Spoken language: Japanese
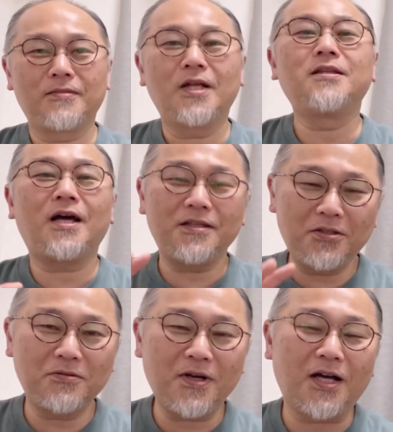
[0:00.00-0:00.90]
内
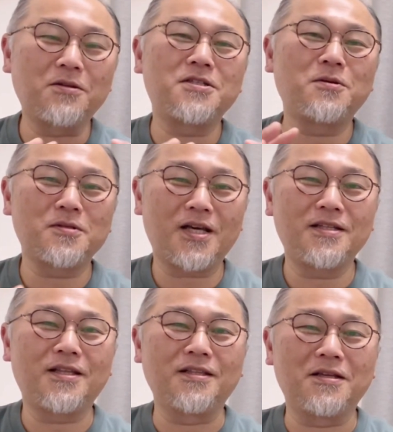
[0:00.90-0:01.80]
容はあの自動採
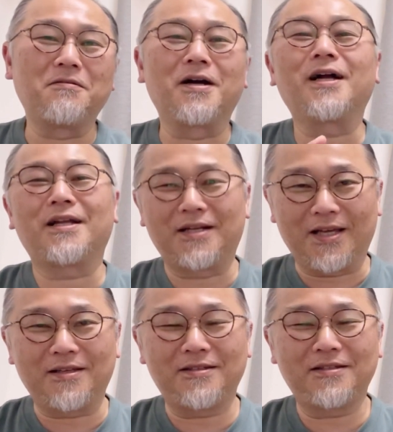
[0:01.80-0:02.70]
点ではわからな
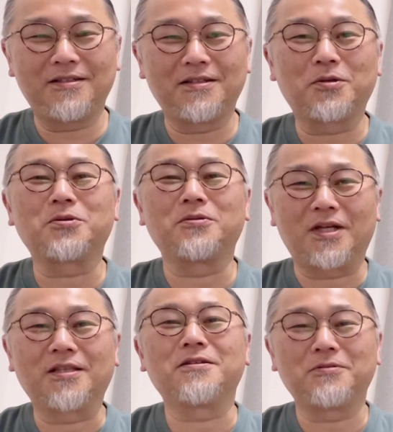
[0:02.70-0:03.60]
いことに
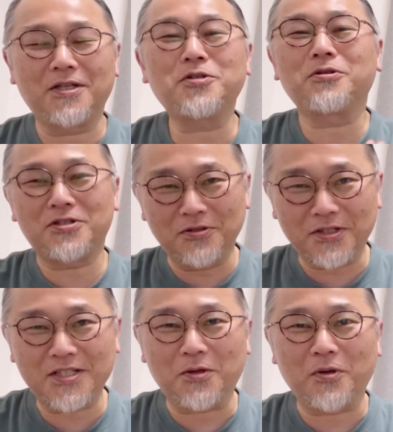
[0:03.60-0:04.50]
なっているので、ちょっと注
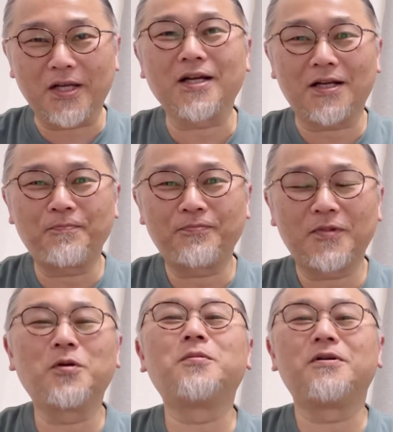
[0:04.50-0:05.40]
意した方がいいかな
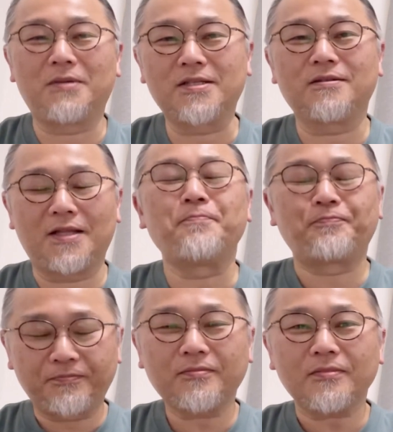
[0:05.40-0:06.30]
と思いますね。
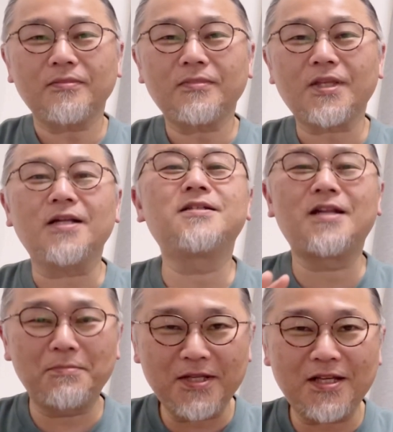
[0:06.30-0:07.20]
ち
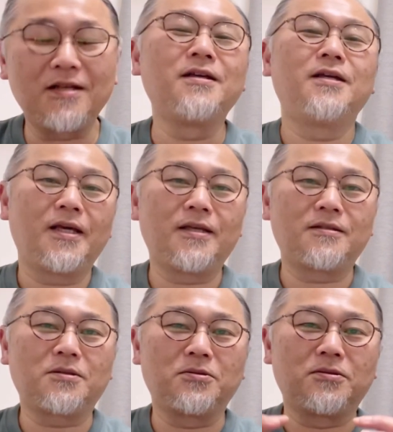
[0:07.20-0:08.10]
なみに、えっ
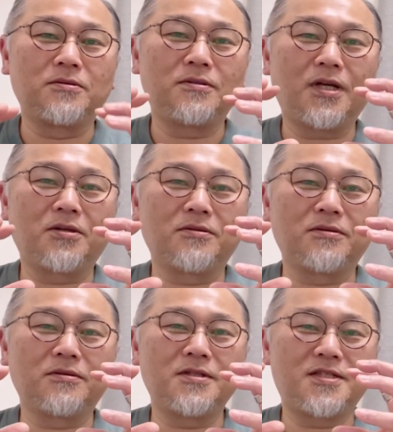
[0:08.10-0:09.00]
と、あ
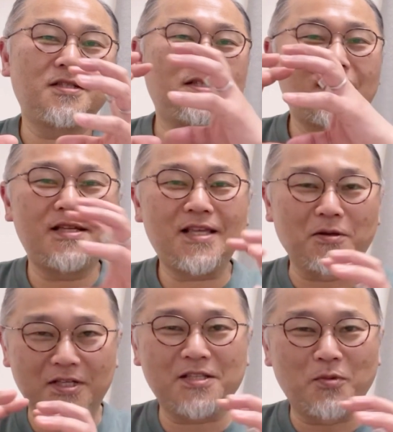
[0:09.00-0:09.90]
の、先生
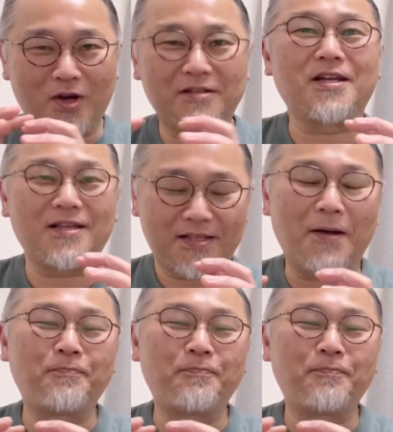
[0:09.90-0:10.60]
の質問あるじゃないですか。